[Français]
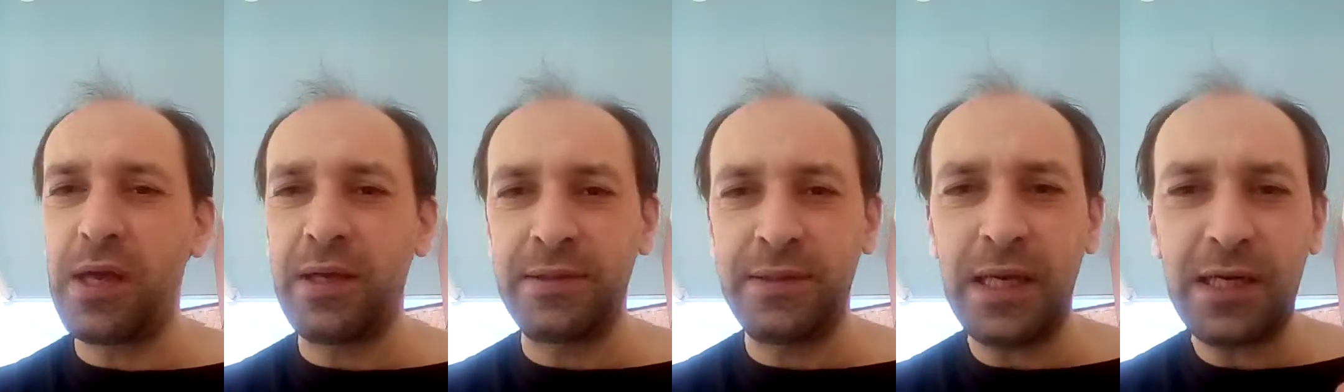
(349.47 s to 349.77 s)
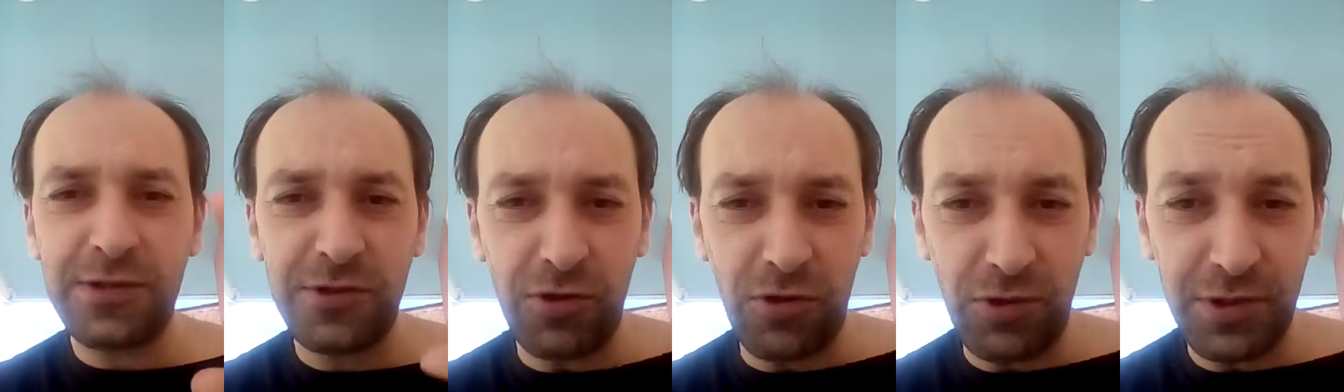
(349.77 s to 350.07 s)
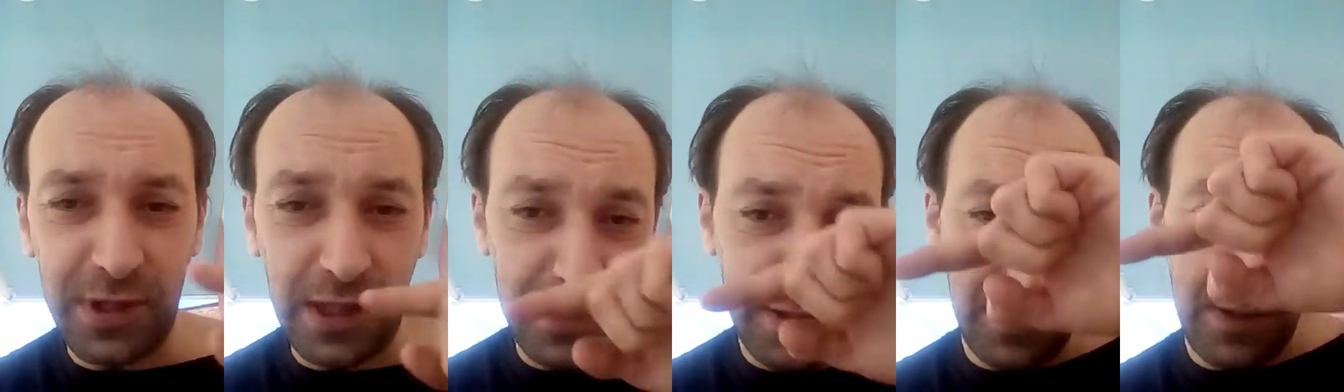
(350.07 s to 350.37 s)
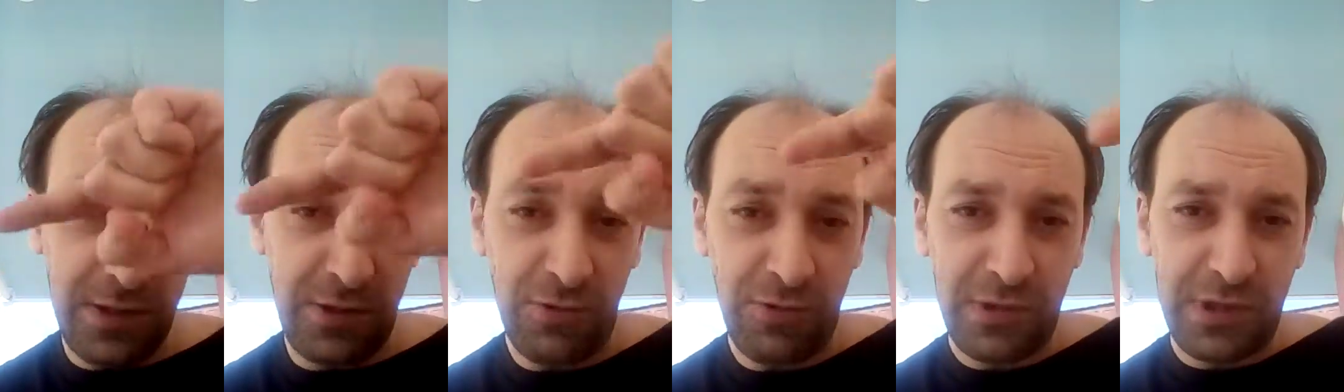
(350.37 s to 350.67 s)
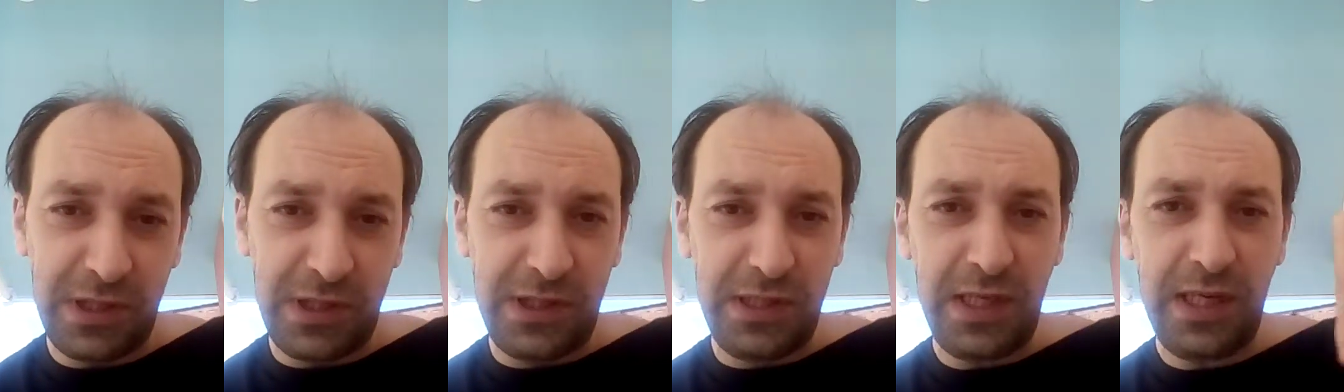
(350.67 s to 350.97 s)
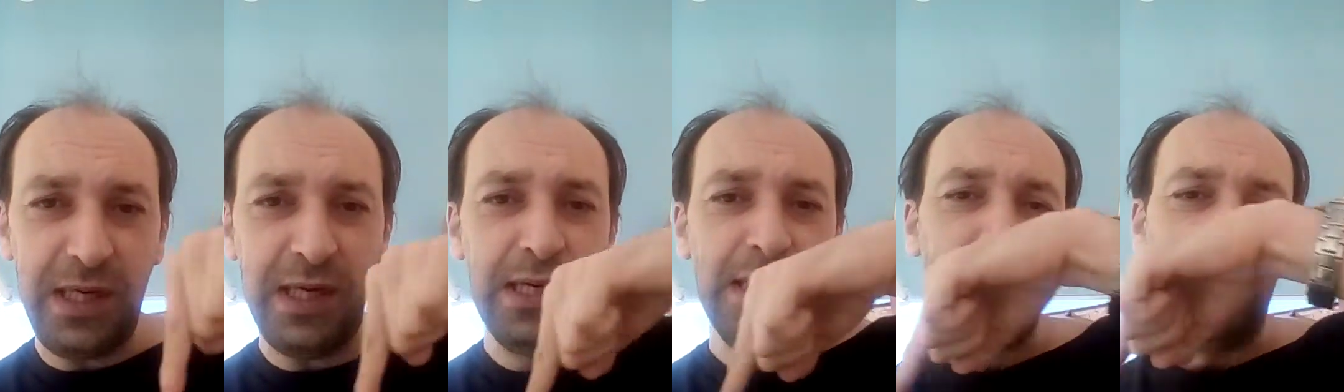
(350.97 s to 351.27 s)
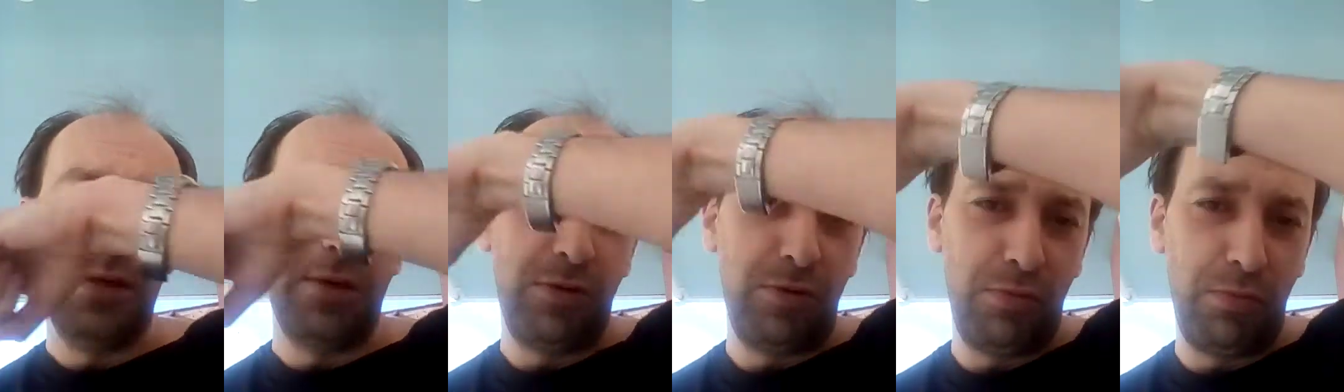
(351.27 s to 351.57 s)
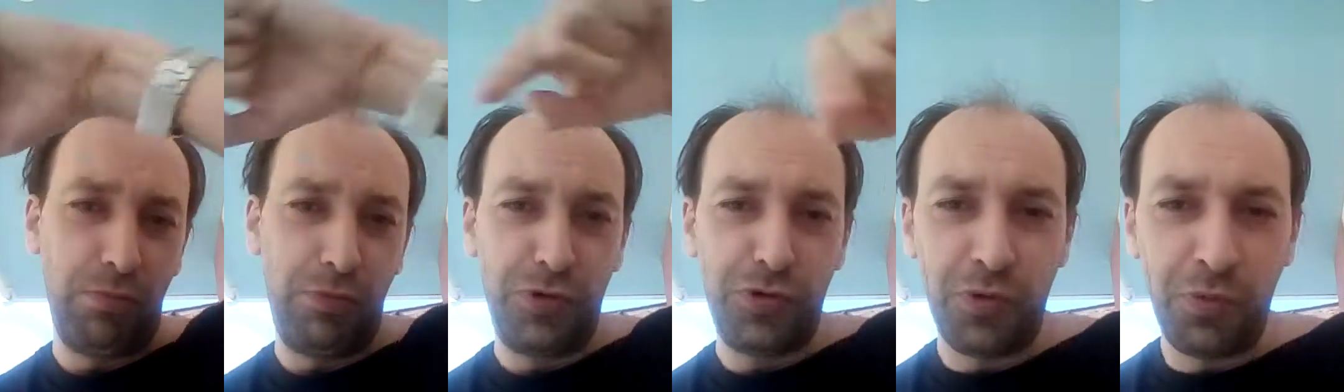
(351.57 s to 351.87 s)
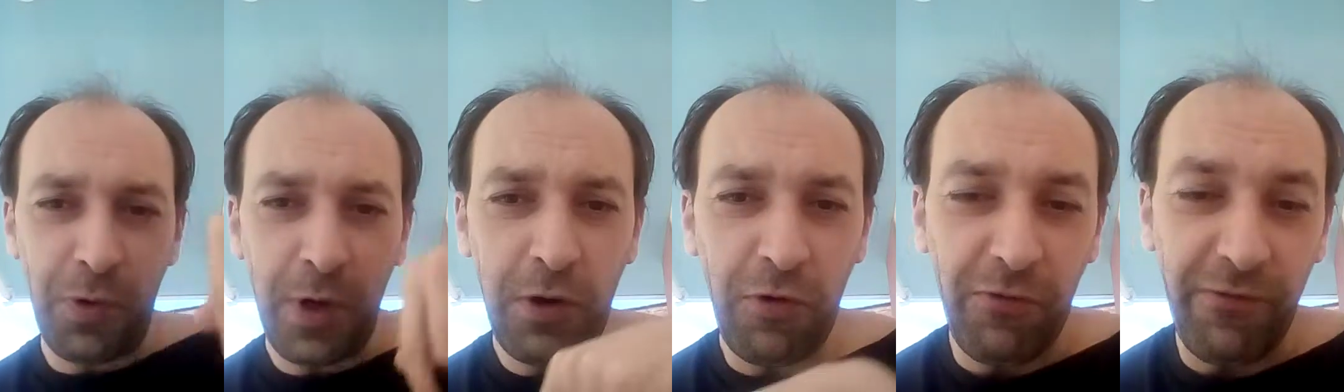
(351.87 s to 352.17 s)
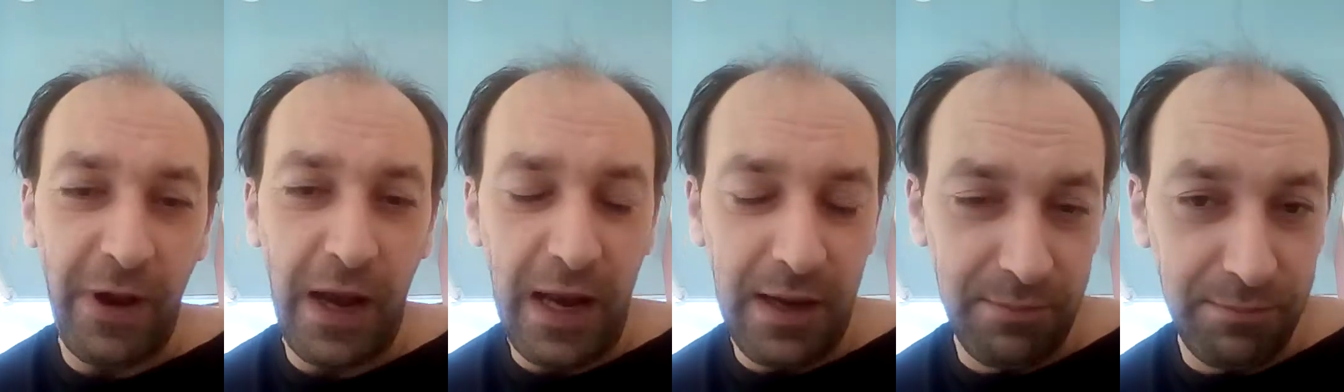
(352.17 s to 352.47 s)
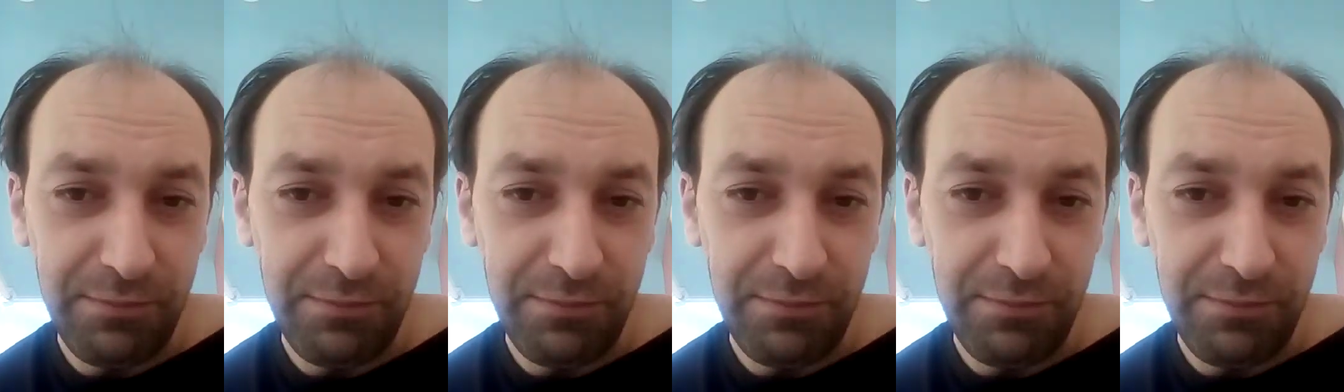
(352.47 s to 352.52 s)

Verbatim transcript: un, axe de rotation qui est plus ou moins ovale.